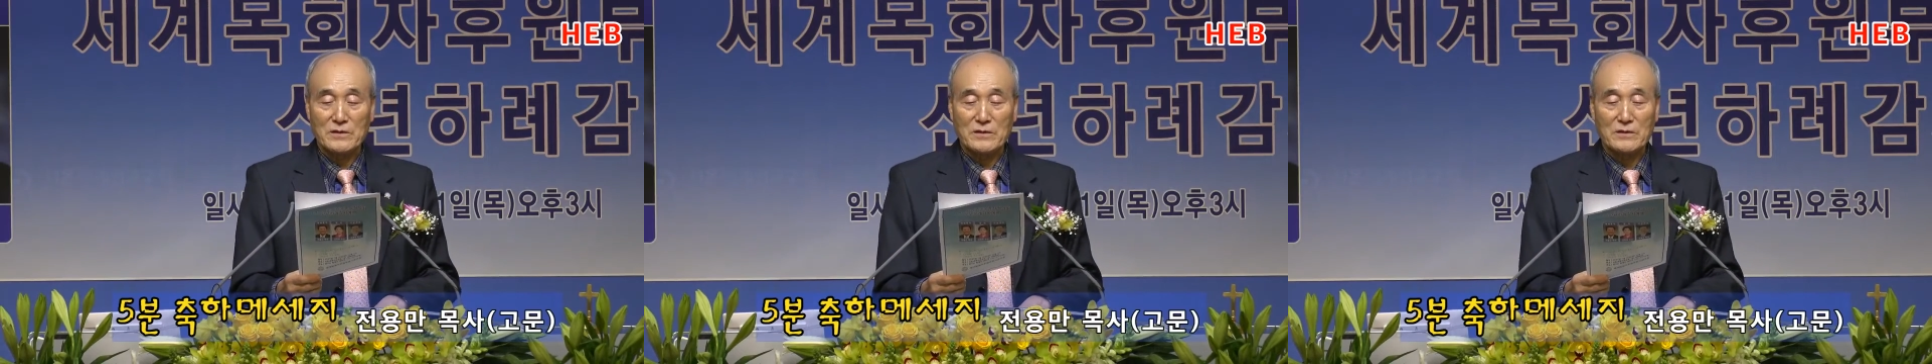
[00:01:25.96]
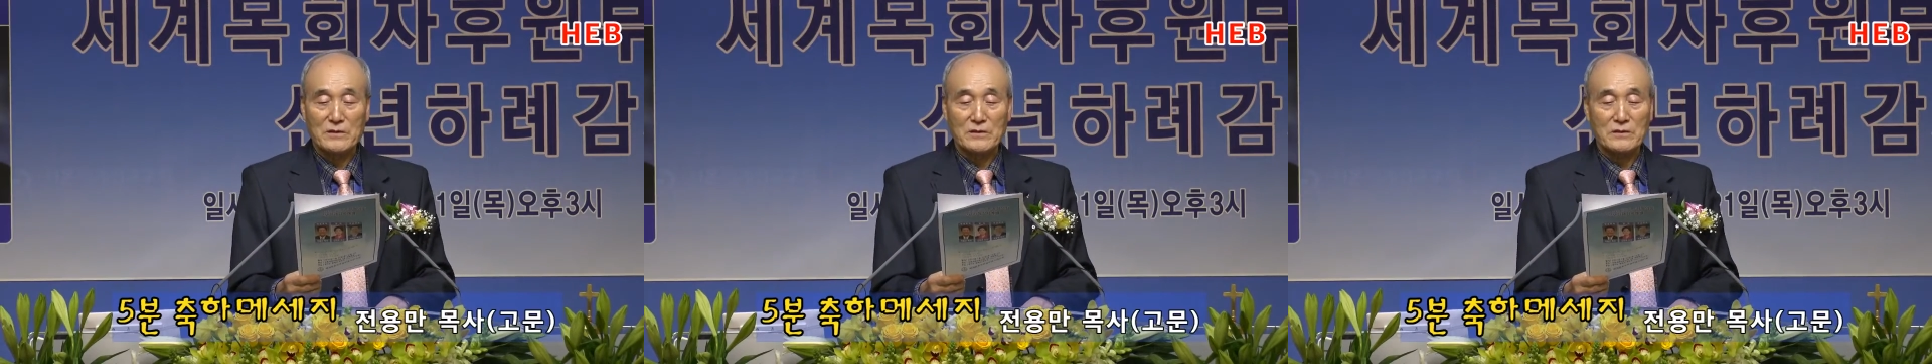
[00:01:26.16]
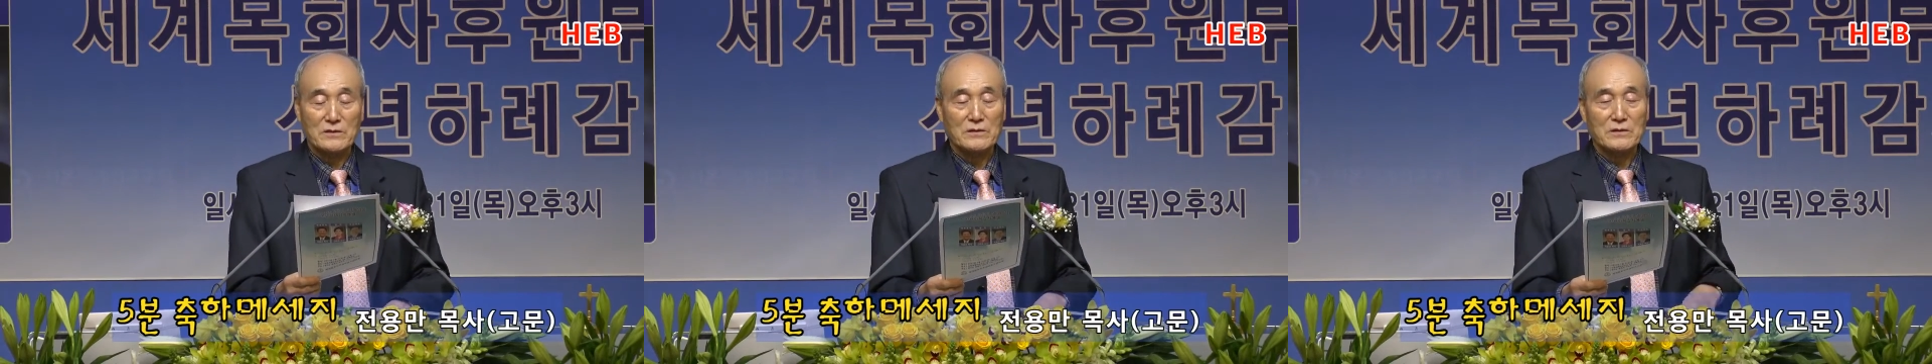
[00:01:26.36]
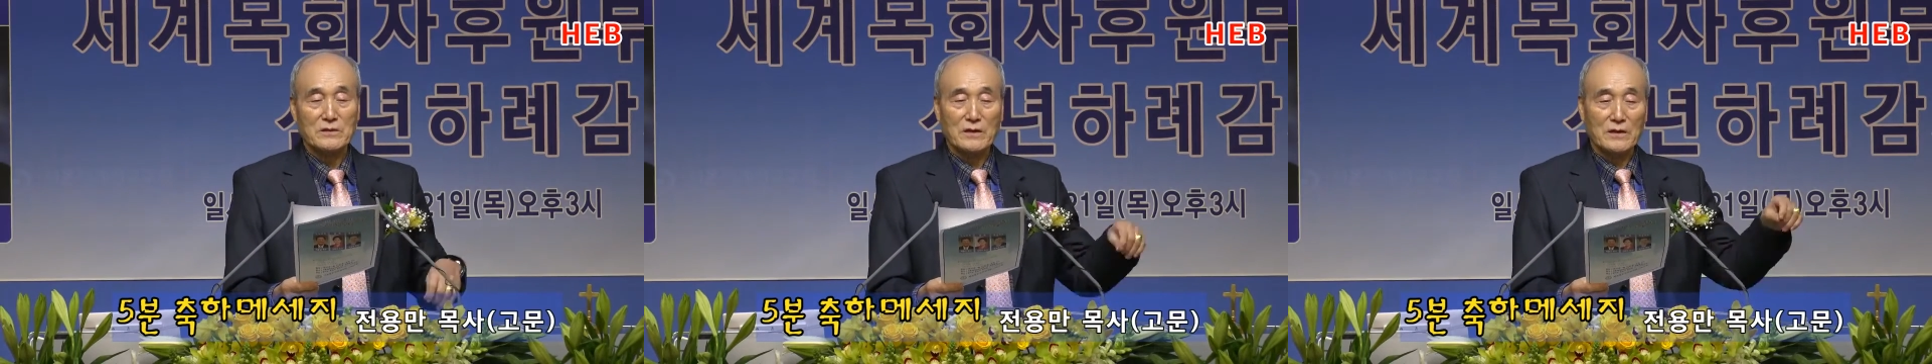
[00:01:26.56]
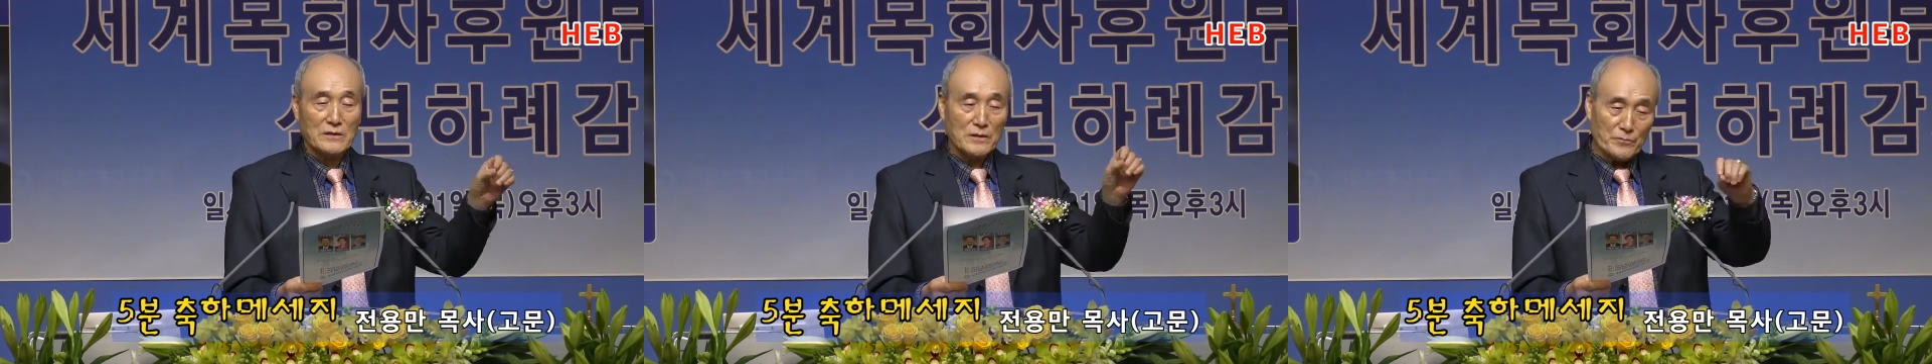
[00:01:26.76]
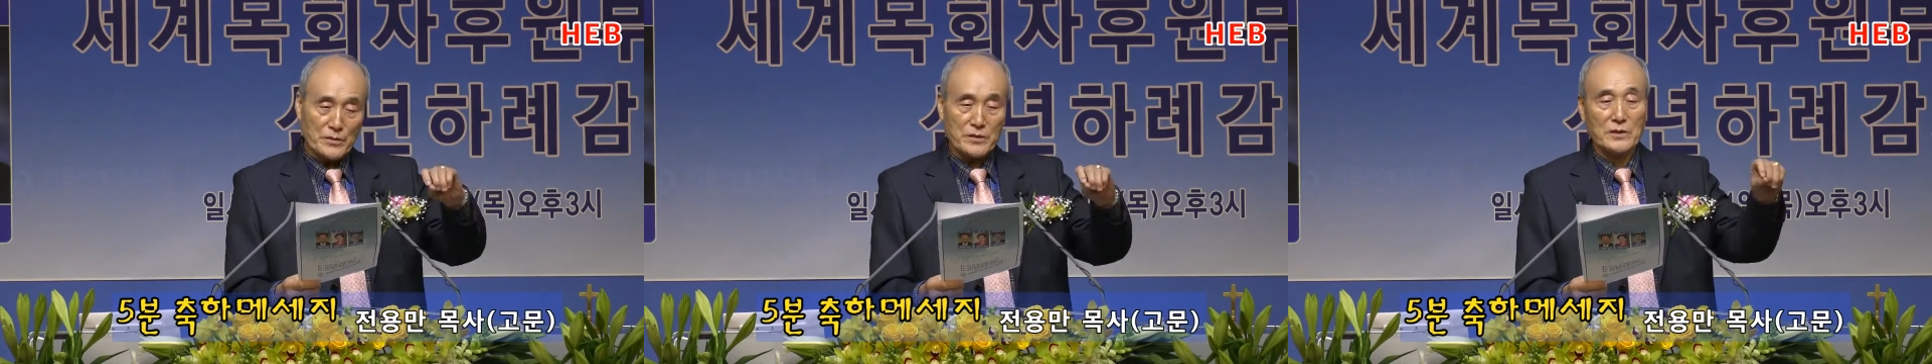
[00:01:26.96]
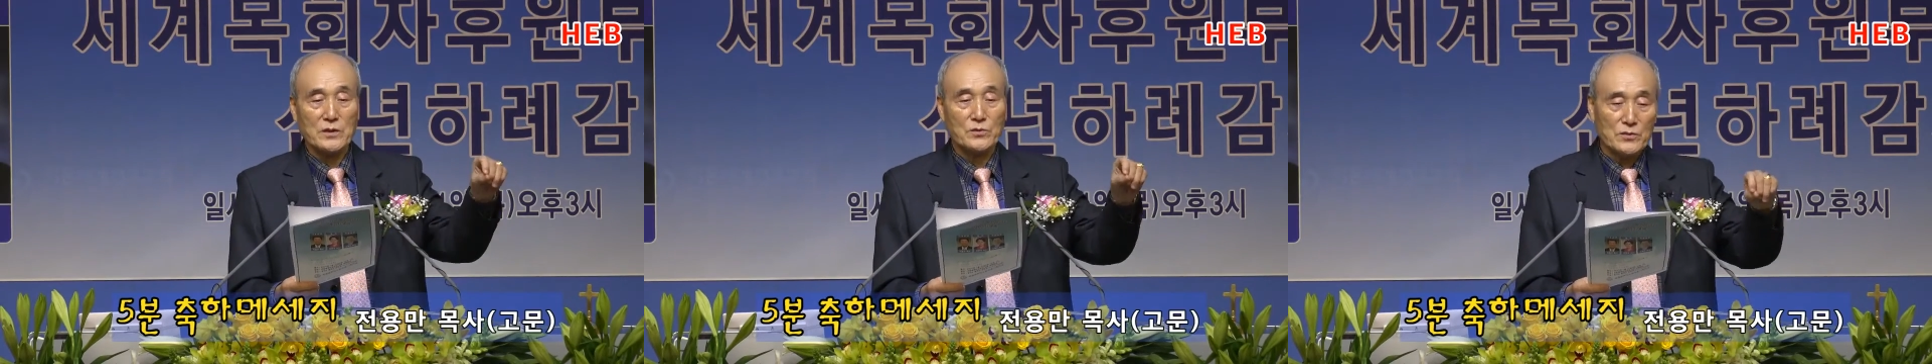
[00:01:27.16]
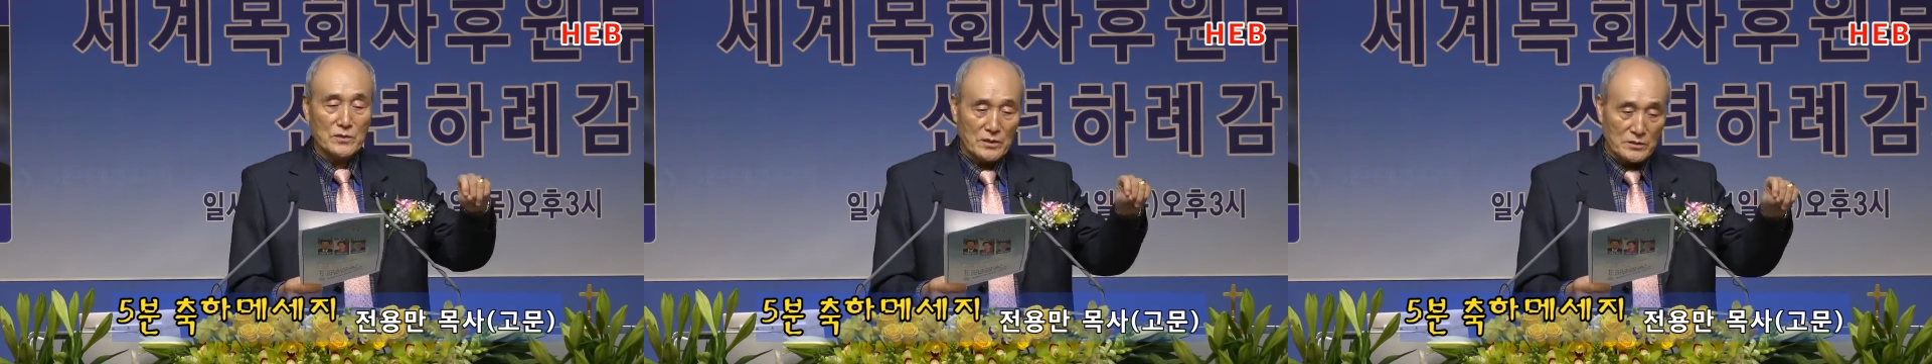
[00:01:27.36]
그냥 그냥 연필
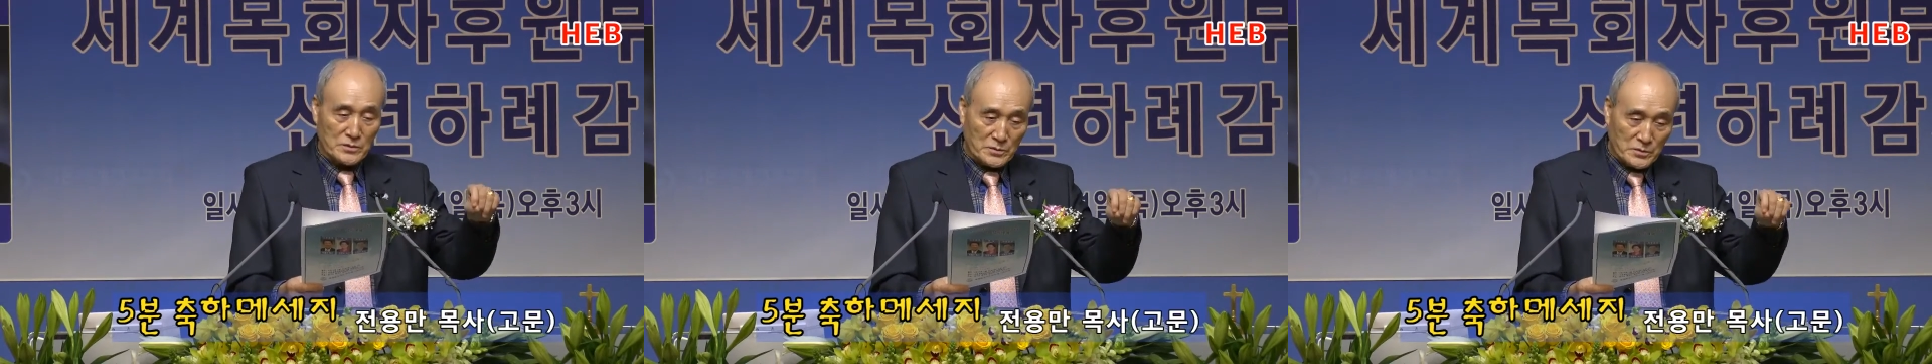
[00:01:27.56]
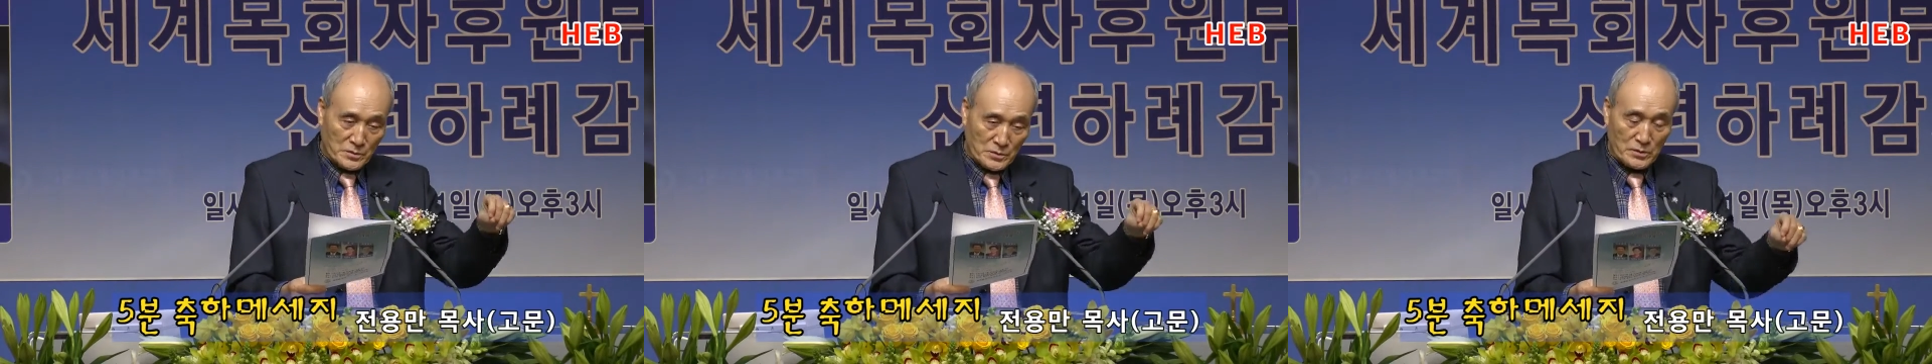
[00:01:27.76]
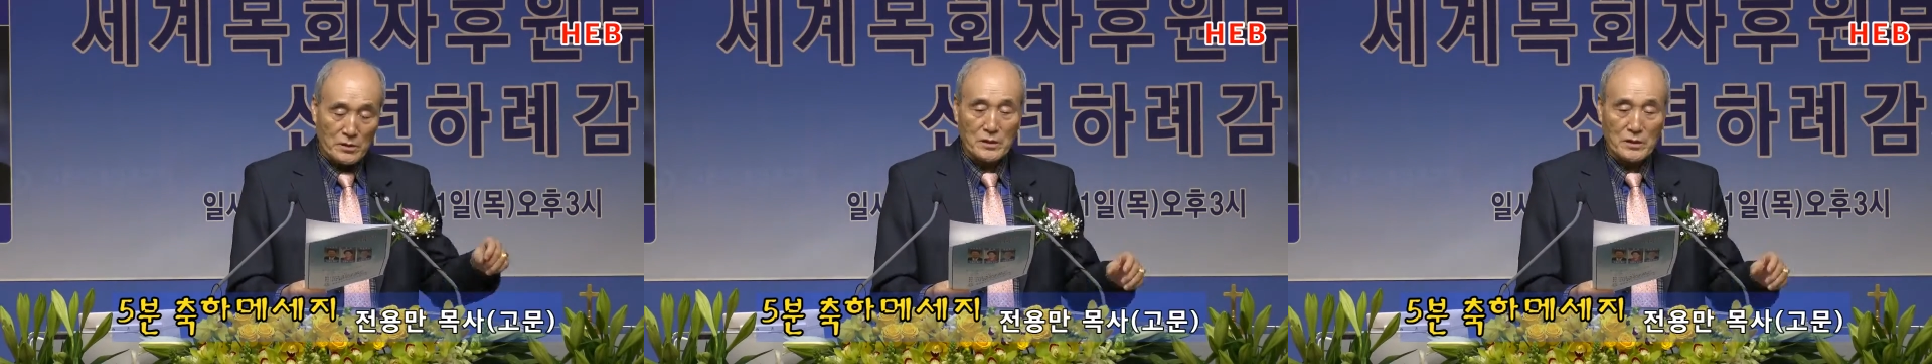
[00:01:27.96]
잡고 그냥 쓱쓱